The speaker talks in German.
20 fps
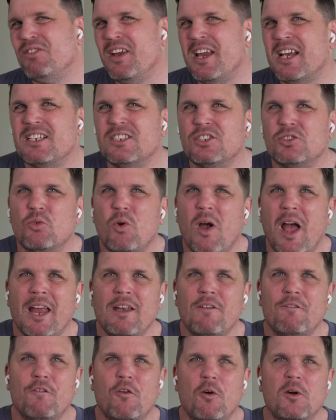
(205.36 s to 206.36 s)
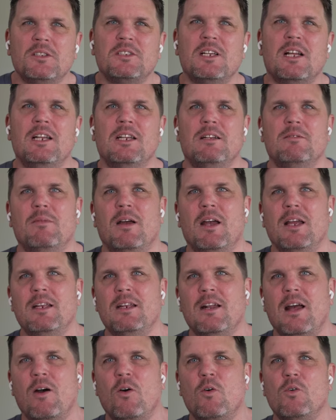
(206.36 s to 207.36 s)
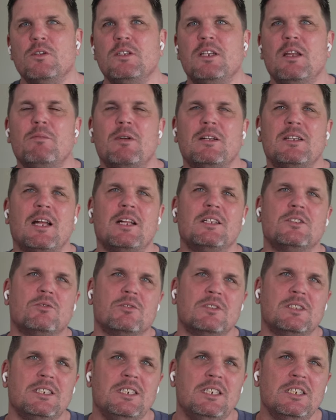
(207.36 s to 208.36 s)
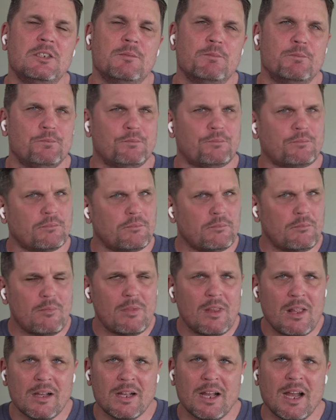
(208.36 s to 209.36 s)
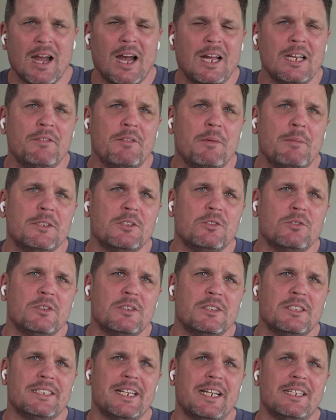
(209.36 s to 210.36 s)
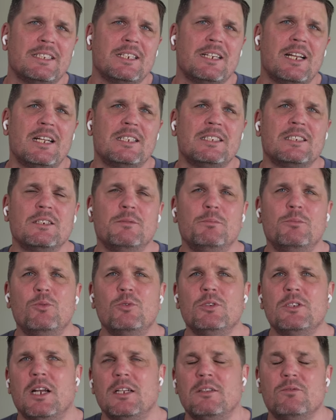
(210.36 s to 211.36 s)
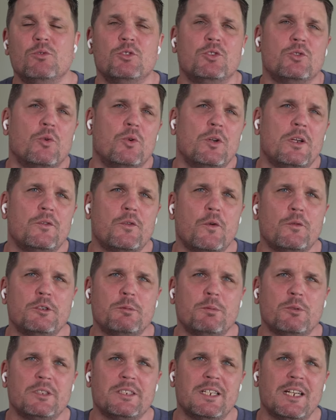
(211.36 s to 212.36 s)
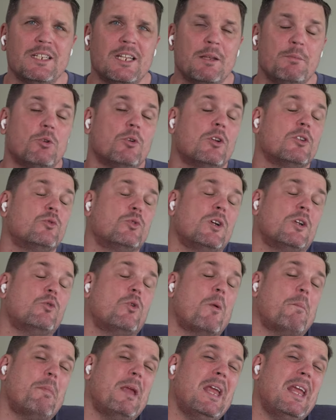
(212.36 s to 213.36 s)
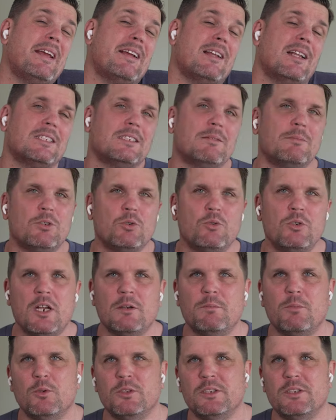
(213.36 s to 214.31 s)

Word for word: wäre so ein Vorteil in meinen Augen, den man halt so sieht. Gerade wenn man so eine Z-Klasse gebucht hat, wo es nur 150 gibt oder sogar nur P-Klasse mit 100